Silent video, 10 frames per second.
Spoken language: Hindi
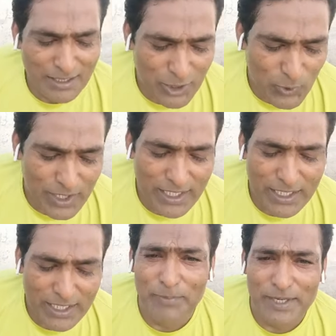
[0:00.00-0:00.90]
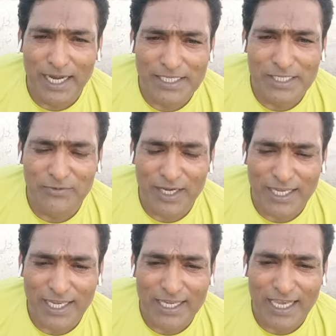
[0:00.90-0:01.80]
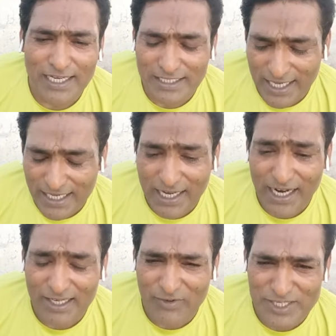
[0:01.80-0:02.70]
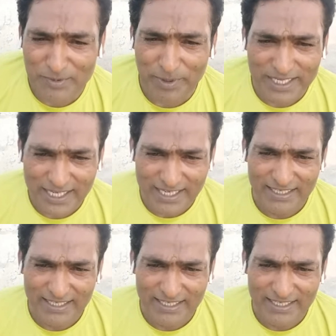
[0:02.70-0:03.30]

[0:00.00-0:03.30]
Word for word: क्योंकि प्रकाशित वाक्य ग्यारह अध्याय का आठ वचन पढ़िए